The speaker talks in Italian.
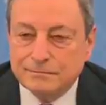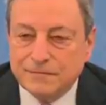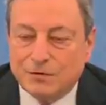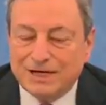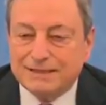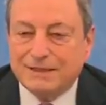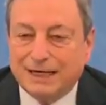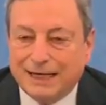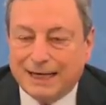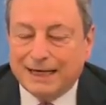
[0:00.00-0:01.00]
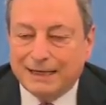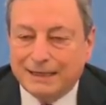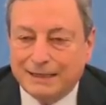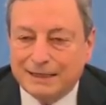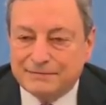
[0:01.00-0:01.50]
Questa
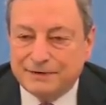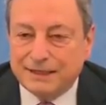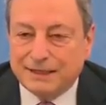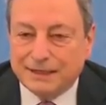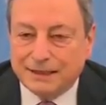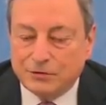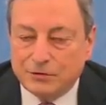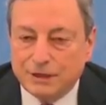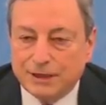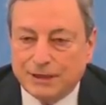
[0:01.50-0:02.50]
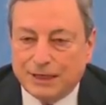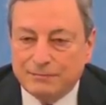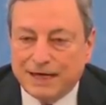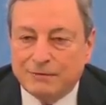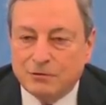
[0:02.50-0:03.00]
è la sfida che noi
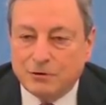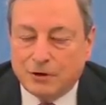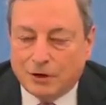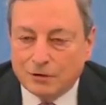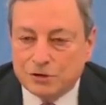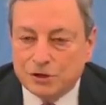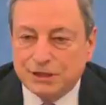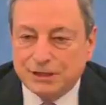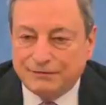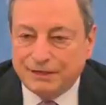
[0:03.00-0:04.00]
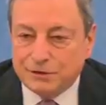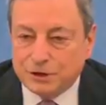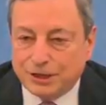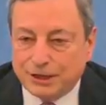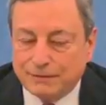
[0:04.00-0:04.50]
abbiamo oggi da
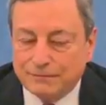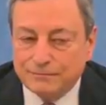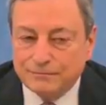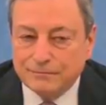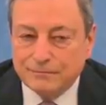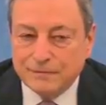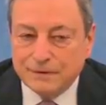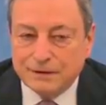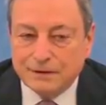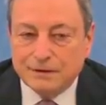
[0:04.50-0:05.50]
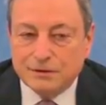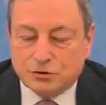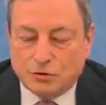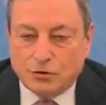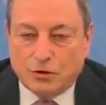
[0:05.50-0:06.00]
vincere.
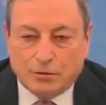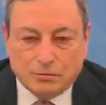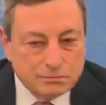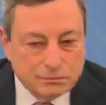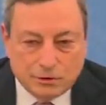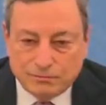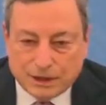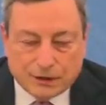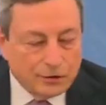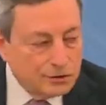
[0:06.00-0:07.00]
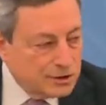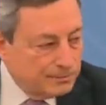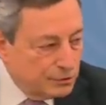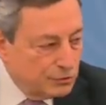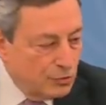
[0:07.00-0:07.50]
Sono, non mi ricordo se
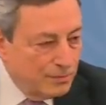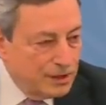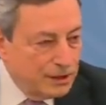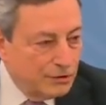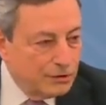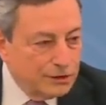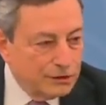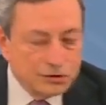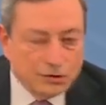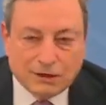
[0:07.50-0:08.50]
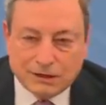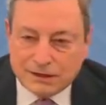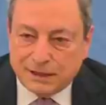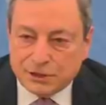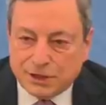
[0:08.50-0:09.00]
più di 2 milioni, non so quanti
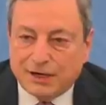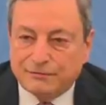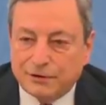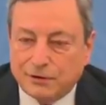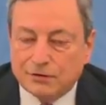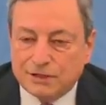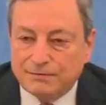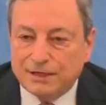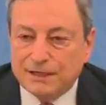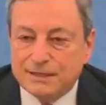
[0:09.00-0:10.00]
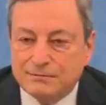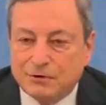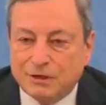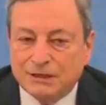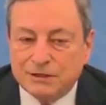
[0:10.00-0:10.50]
sia, il generale Figliolo sa benissimo
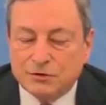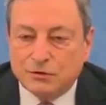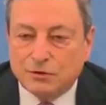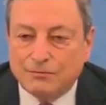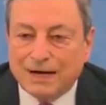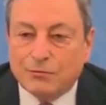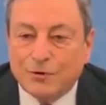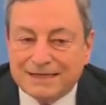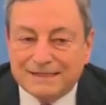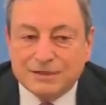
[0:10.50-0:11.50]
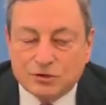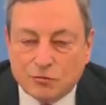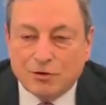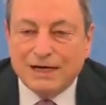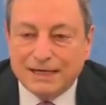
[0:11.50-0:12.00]
quanti sono, ma questi sono
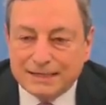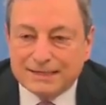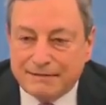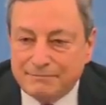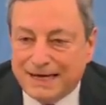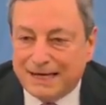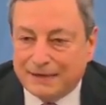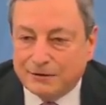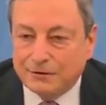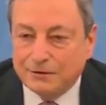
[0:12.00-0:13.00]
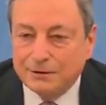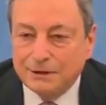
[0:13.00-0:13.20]
quelli che si ammalano